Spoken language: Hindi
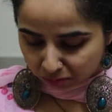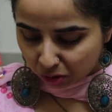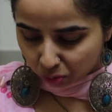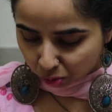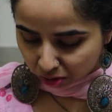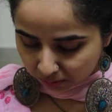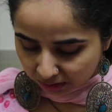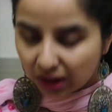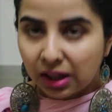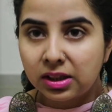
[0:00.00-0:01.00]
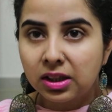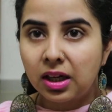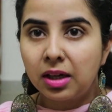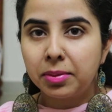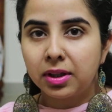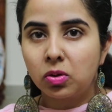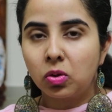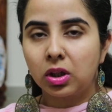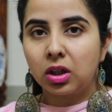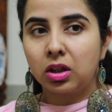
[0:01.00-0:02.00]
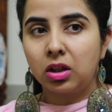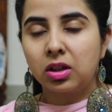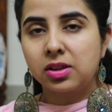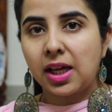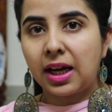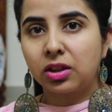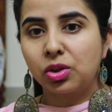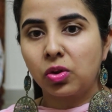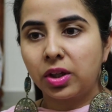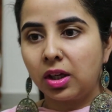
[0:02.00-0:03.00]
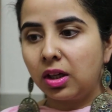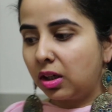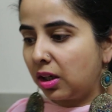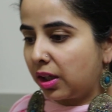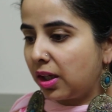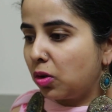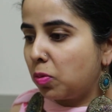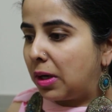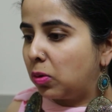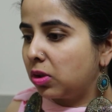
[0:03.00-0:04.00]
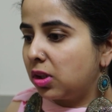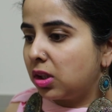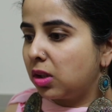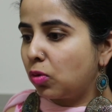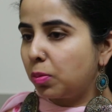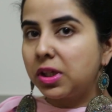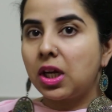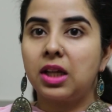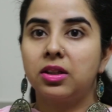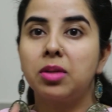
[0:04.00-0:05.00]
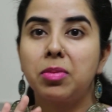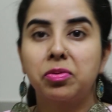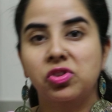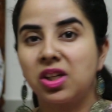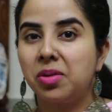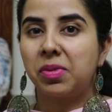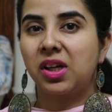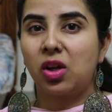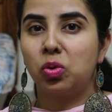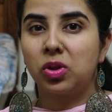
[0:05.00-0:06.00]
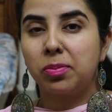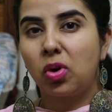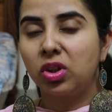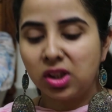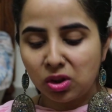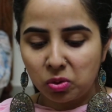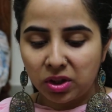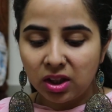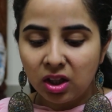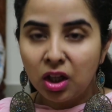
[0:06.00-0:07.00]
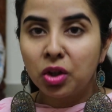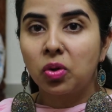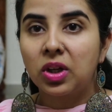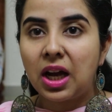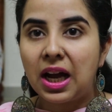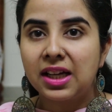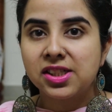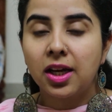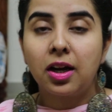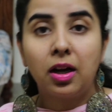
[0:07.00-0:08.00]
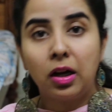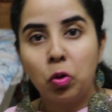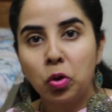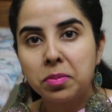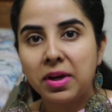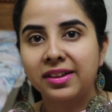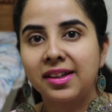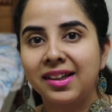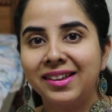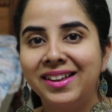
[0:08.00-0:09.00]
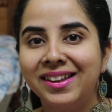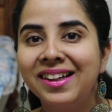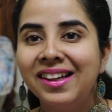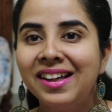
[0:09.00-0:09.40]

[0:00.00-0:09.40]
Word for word: मेरे को कुछ भी याद नहीं रहा मेरे को एग्जैक्ट जो इकट्ठे अमाउंट दी थी वो भी याद नहीं मैं स्क्रीन पे डालूंगी बहुत दिन हो गए क्योंकि आज है होई माता का दिन